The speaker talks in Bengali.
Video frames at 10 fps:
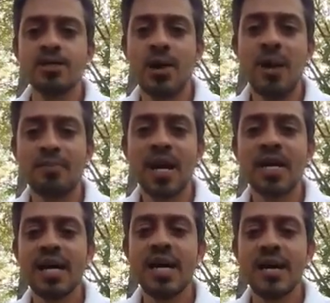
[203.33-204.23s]
সো
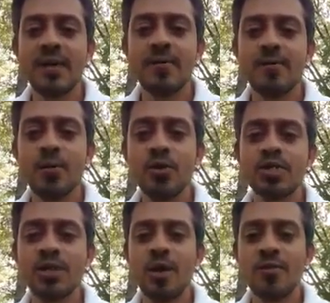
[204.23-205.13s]
আপনাকে
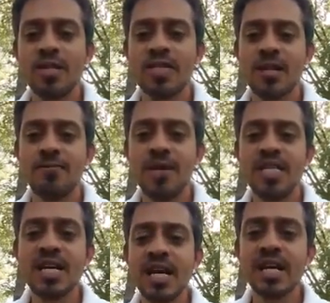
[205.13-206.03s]
বুঝতে হবে যে
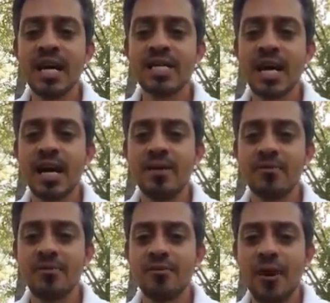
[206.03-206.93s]
মিডিয়াকে এটা
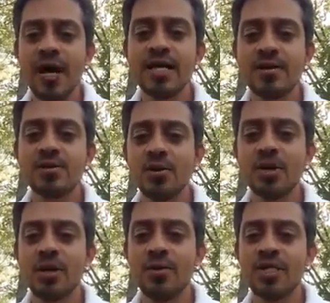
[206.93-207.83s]
ফাইন্ড আউট
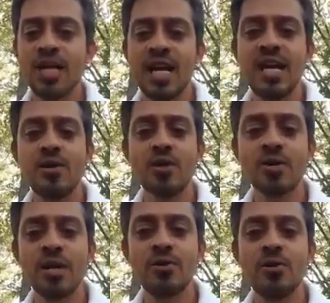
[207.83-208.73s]
করতে হবে যে এই
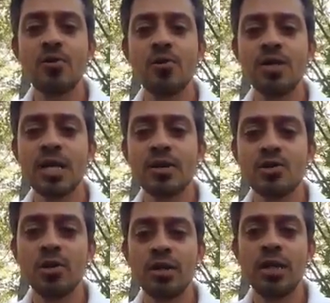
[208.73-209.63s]
ঘটনাগুলো কোনটা
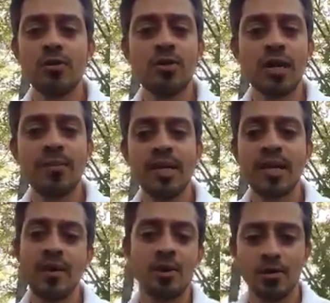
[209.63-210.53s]
সত্যি কোনটা
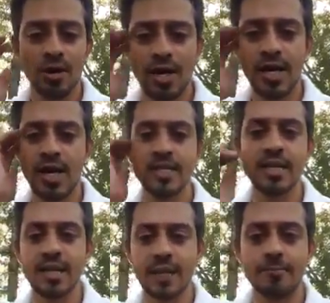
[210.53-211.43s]
মিথ্যাই এটা
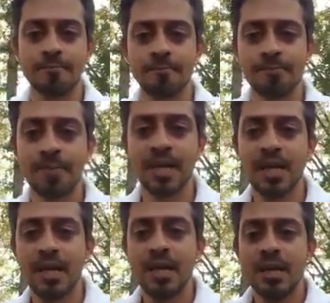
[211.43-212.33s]
নিয়ে
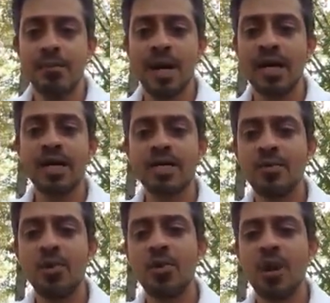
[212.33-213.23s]
বাংলাদেশে
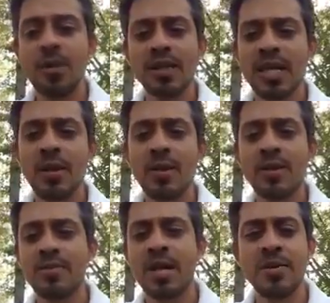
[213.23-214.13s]
বহু বাবা তেল
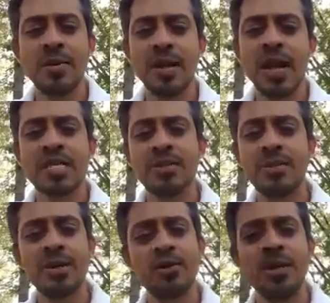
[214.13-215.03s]
বাবা বিড়ি বাবা লাঠি
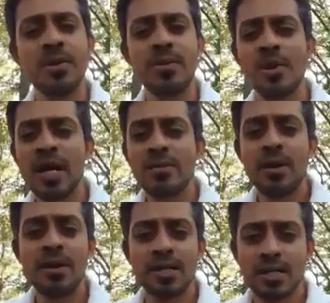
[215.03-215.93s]
বাবা দড়ি বাবা অনেক
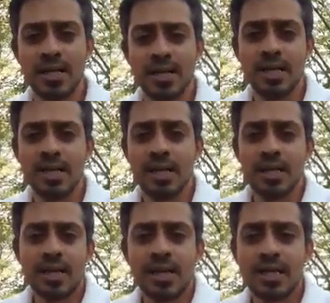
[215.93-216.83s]
বাবা আছে
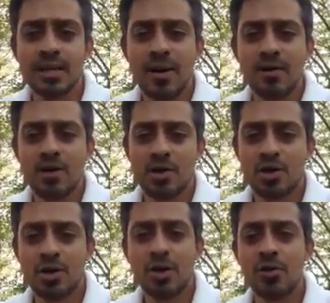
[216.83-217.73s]
তাদের কাছে মানুষ
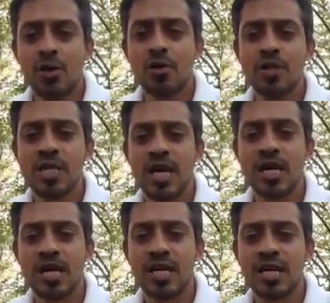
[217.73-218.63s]
কখন যায়